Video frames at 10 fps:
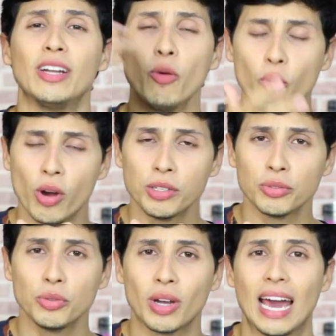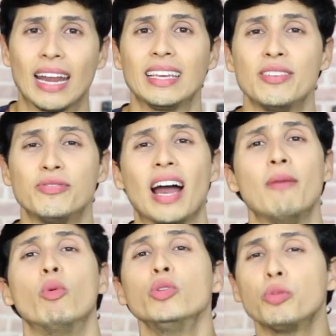não gostam do cara que vai
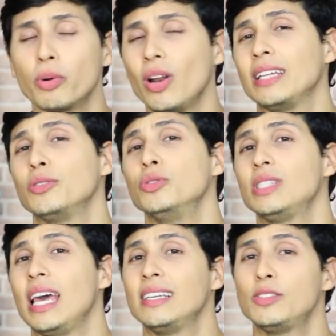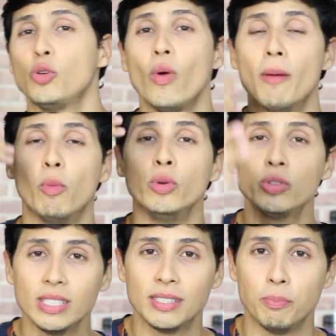muito pro lado do sexo ou é
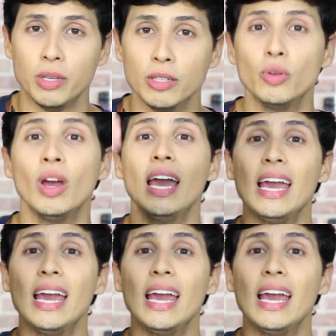muito exibido.